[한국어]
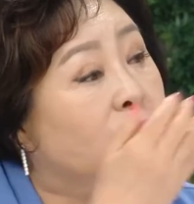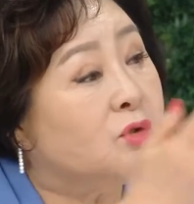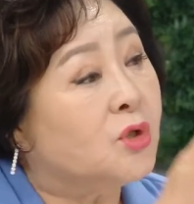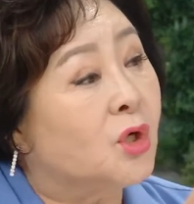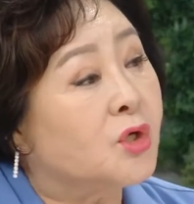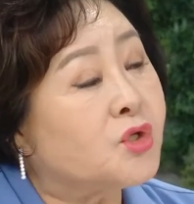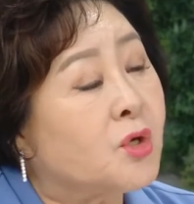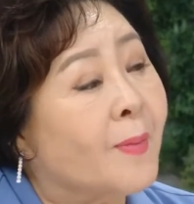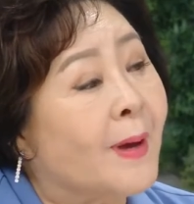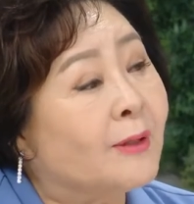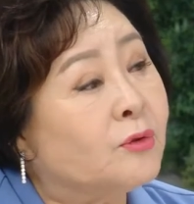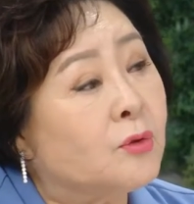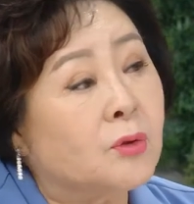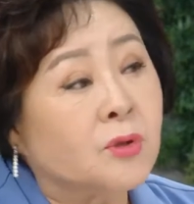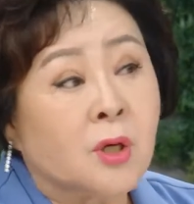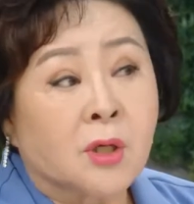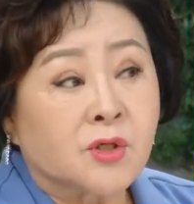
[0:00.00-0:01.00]

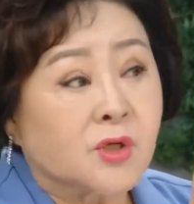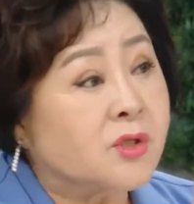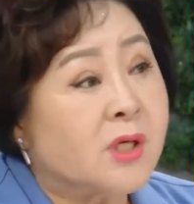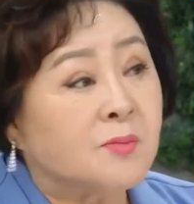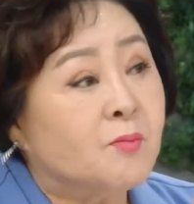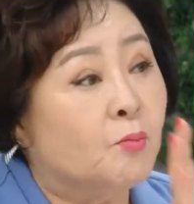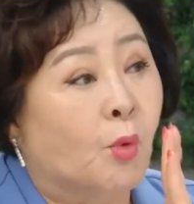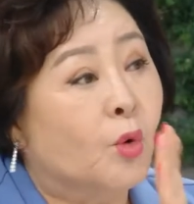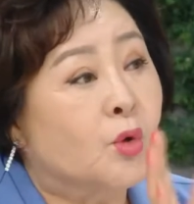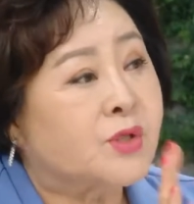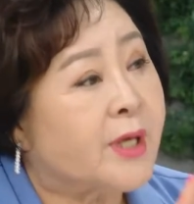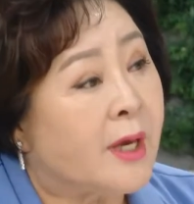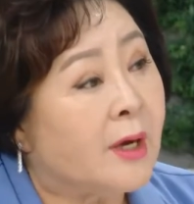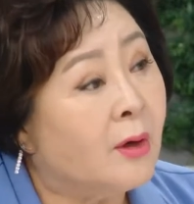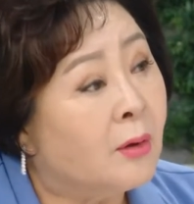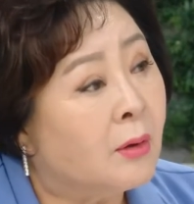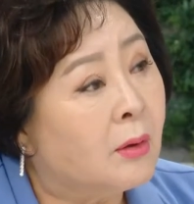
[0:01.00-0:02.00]
여쭤봐도 선생님
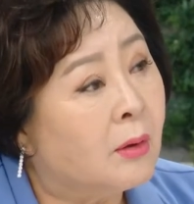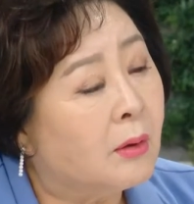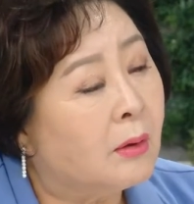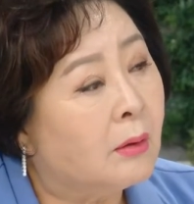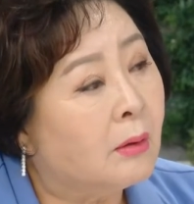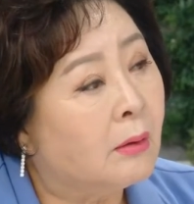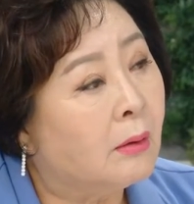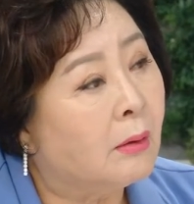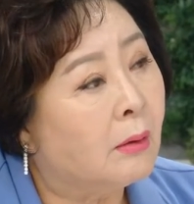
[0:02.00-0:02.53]
모르세요? 모르 모르.